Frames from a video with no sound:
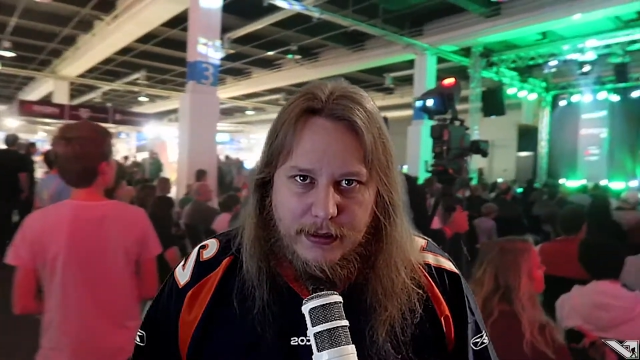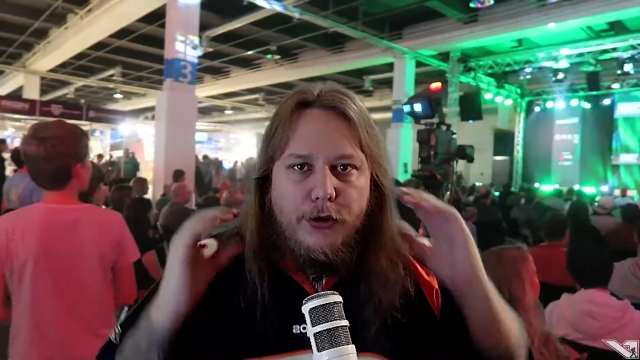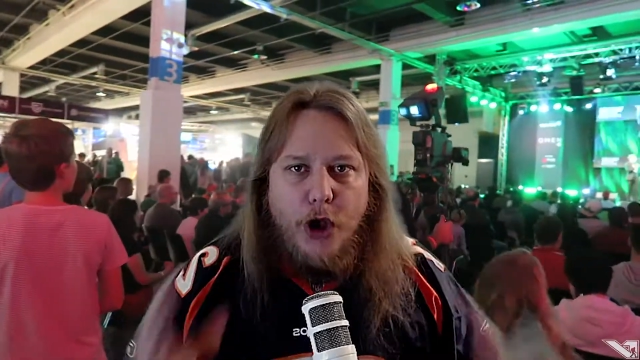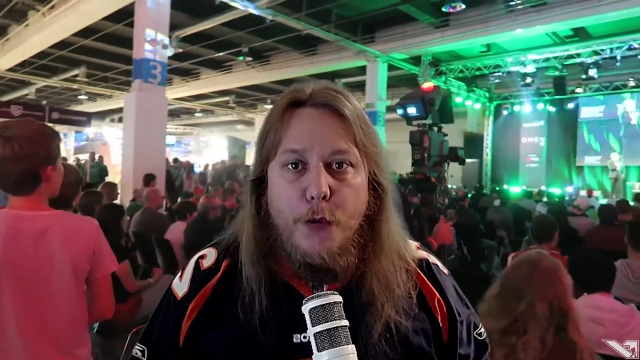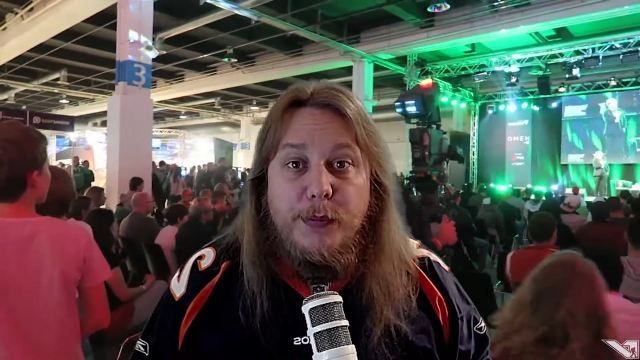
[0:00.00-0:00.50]

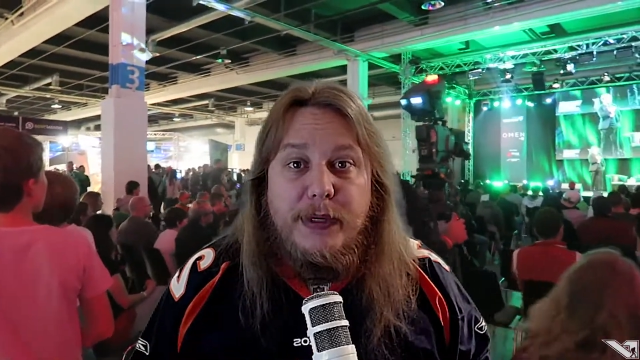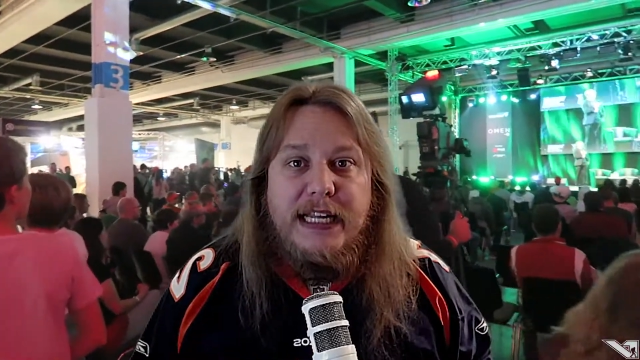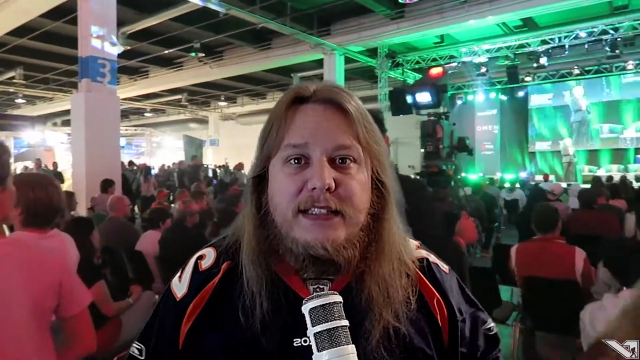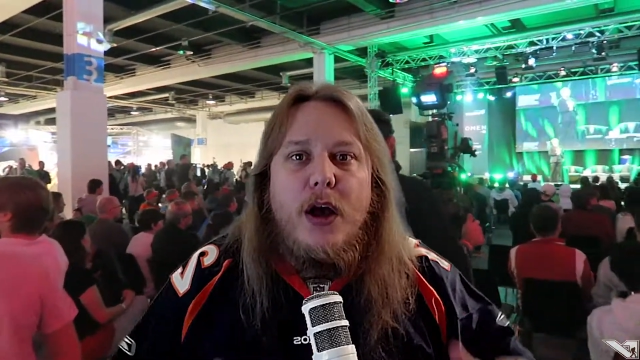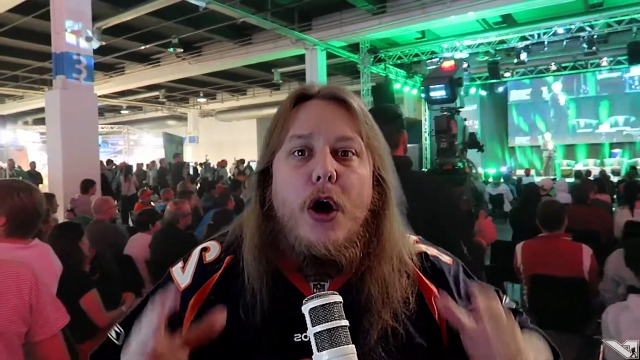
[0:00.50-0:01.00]
Kommen wir
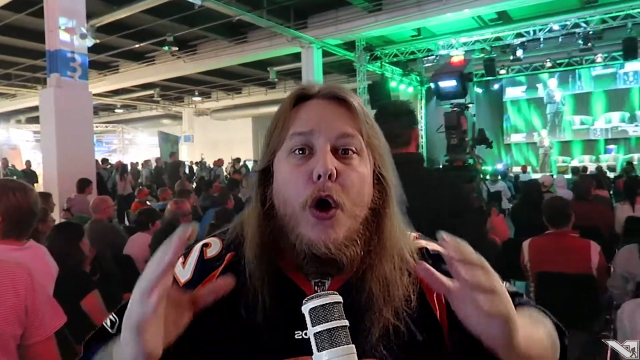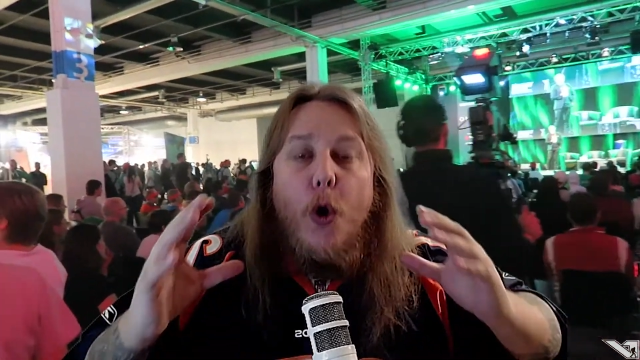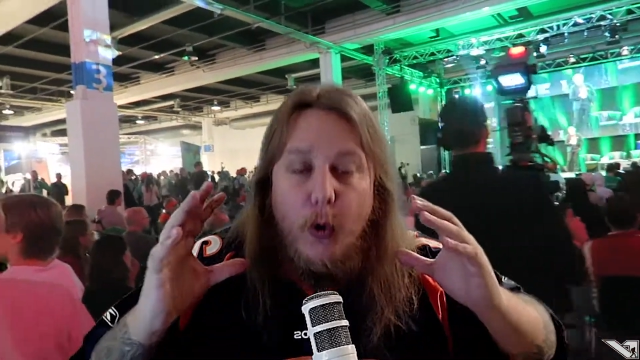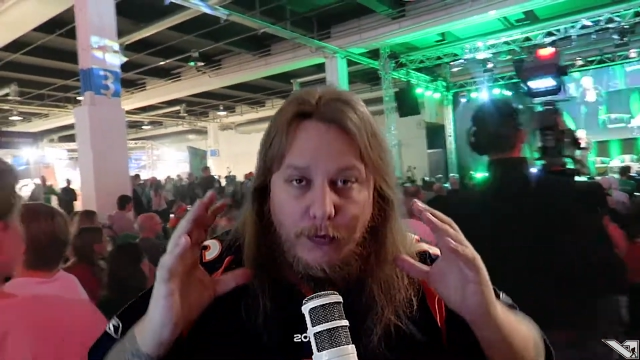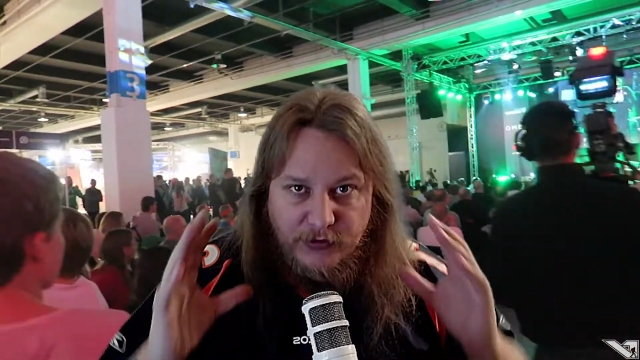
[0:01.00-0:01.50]
jetzt
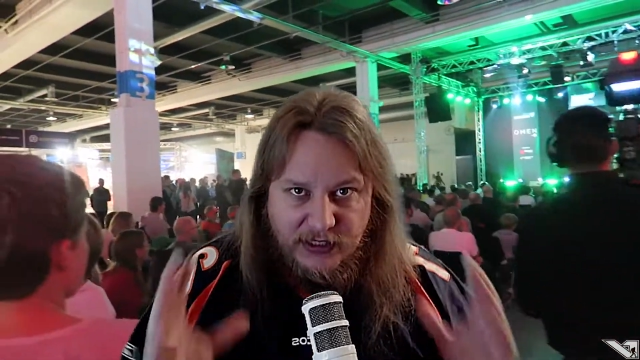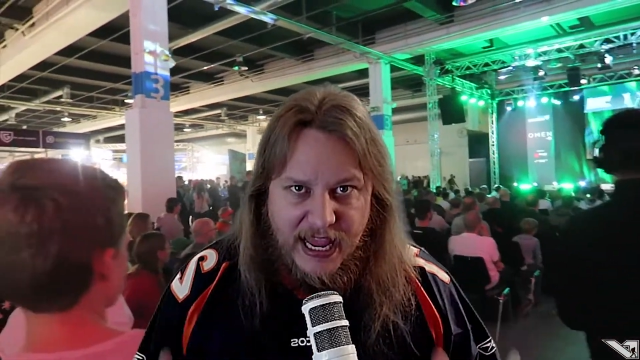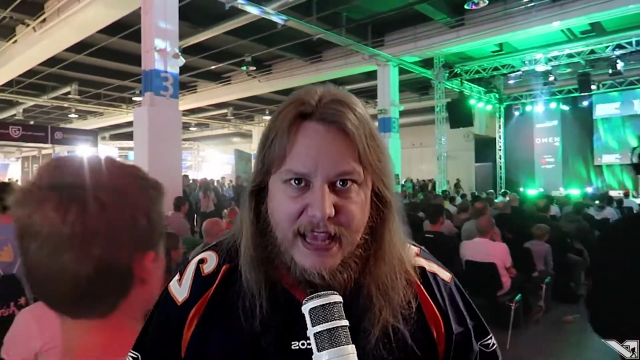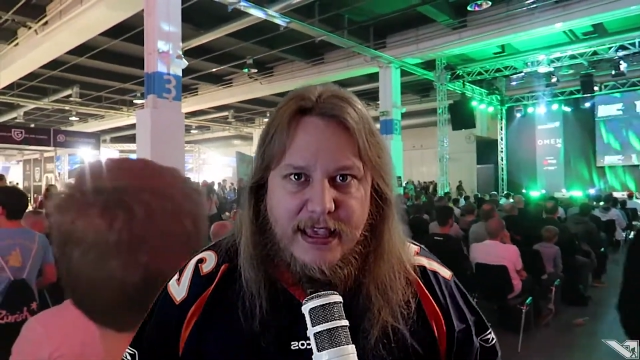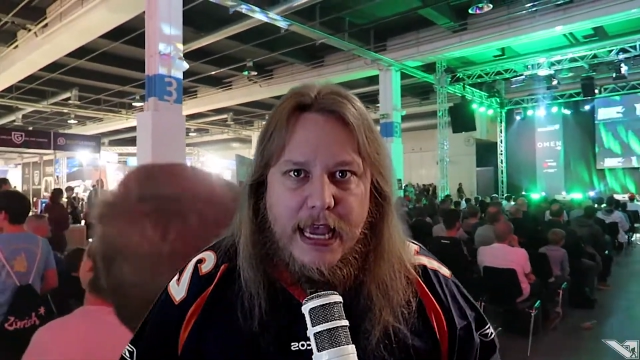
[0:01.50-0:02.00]
auf
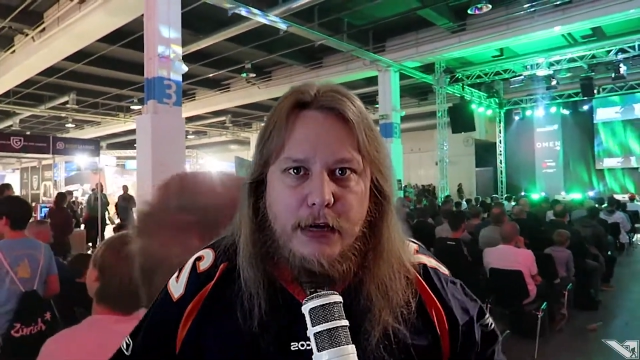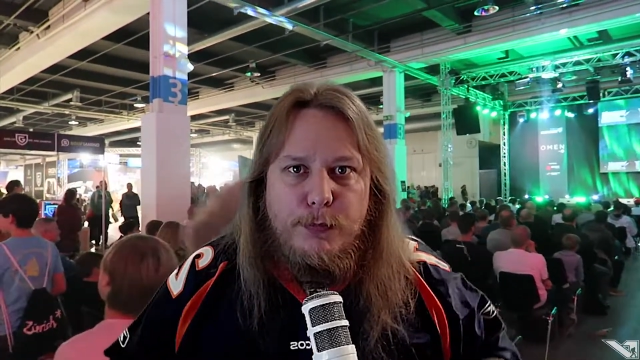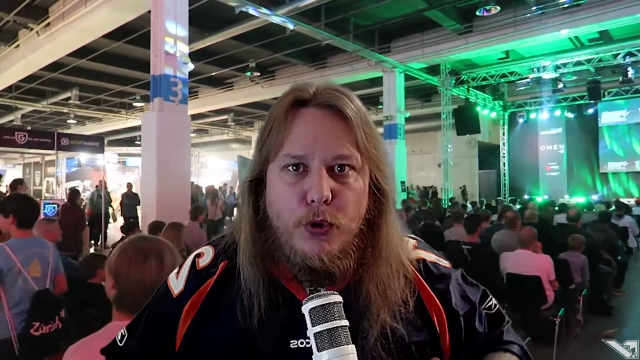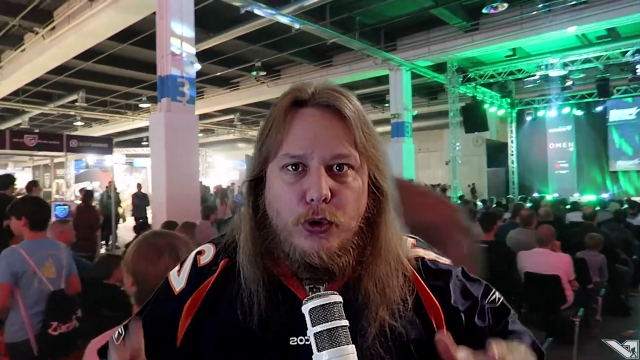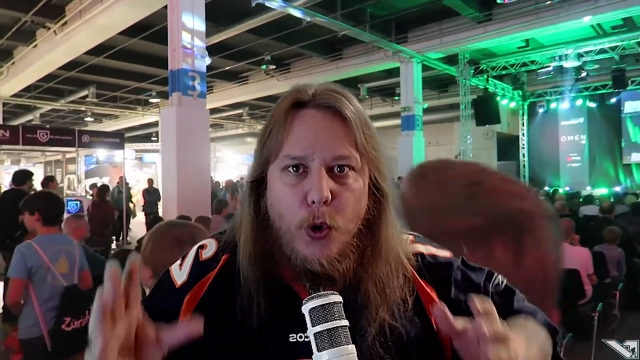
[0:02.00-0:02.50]
den
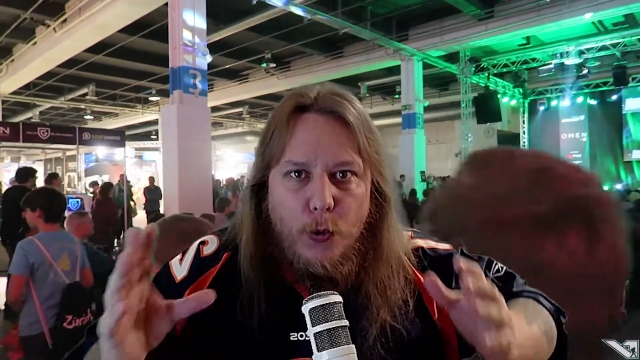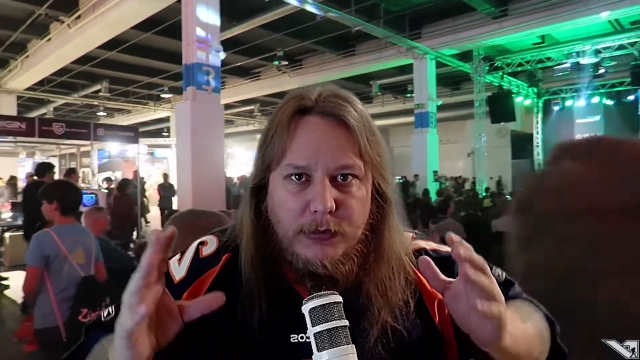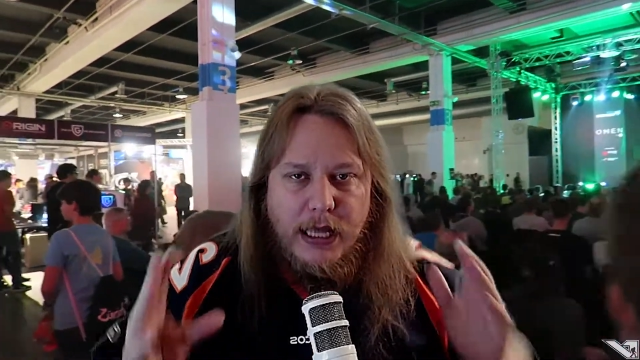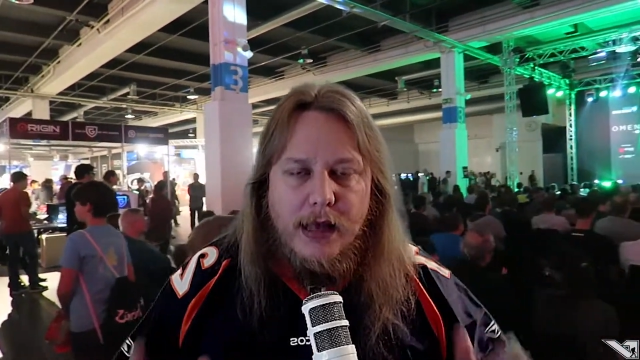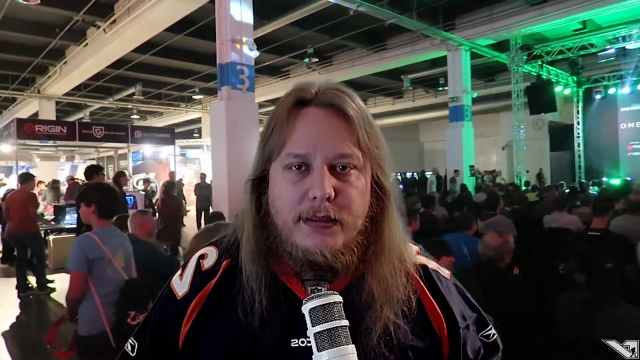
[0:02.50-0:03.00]
Kernpunkt, um
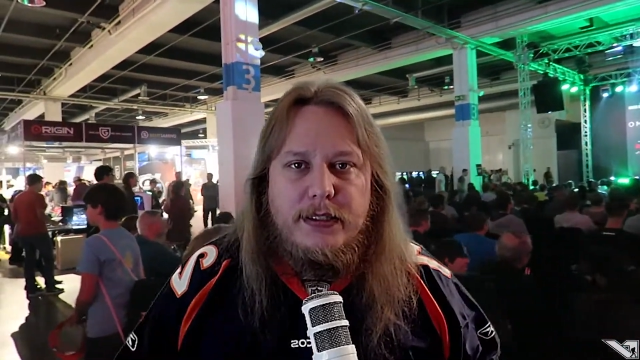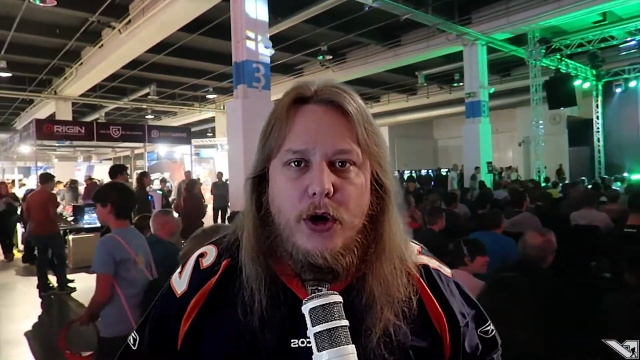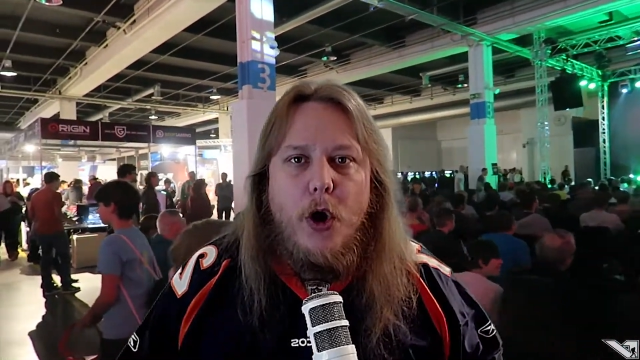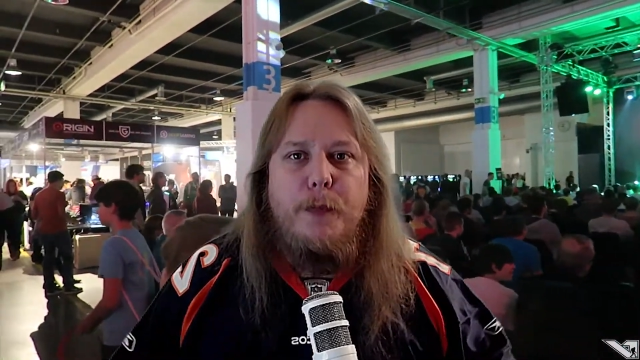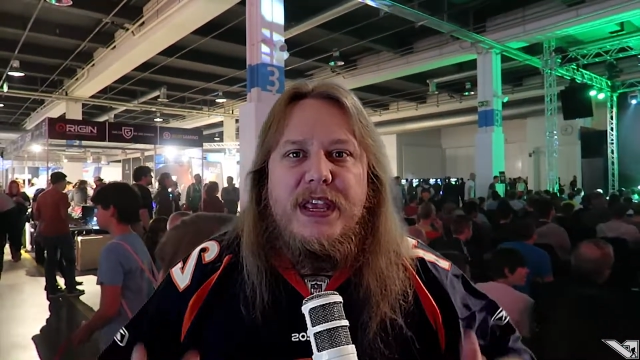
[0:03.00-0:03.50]
das es
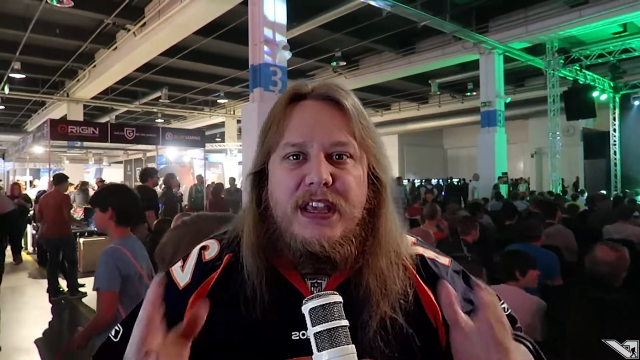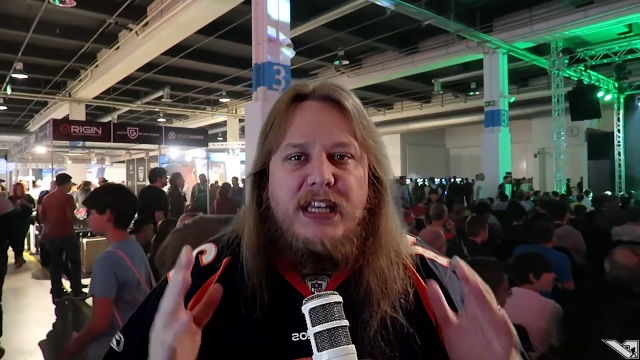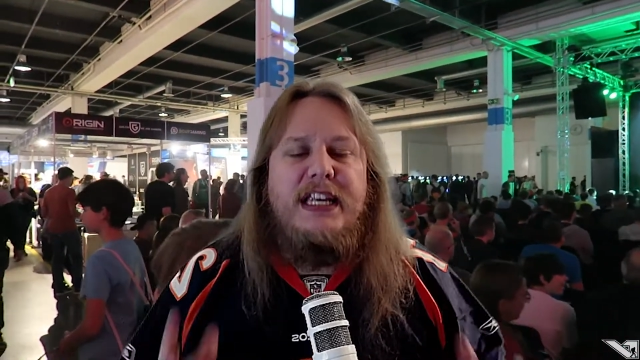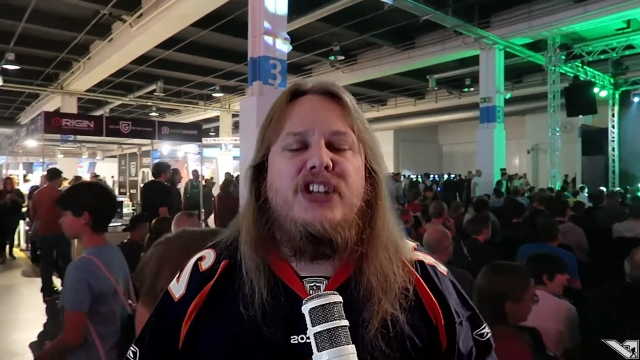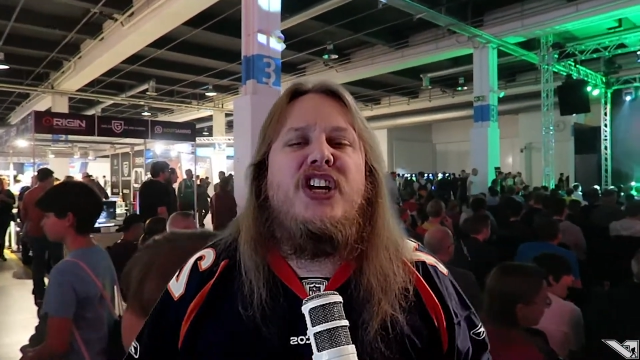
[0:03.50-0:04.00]
geht bei
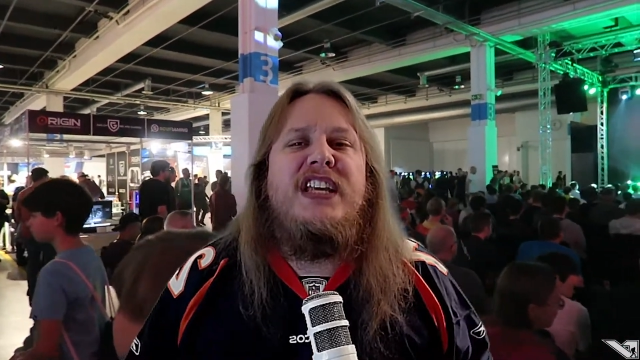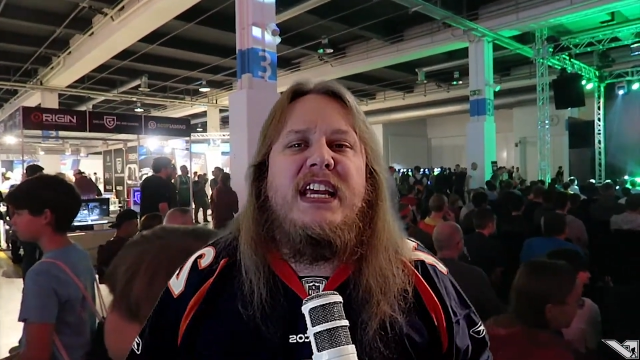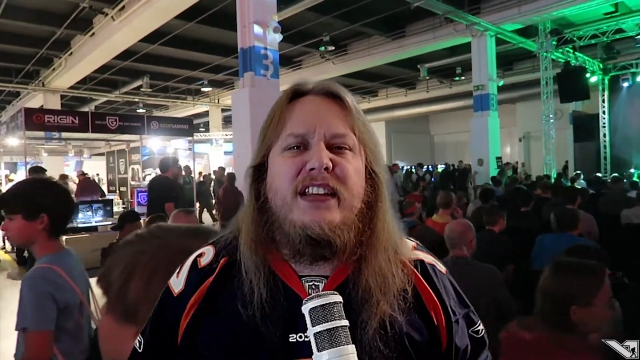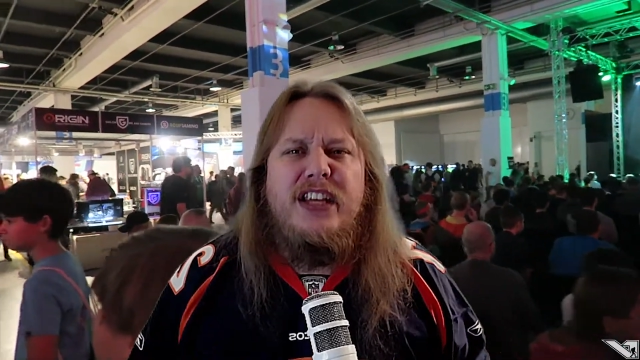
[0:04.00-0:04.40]
Grisha Yeti.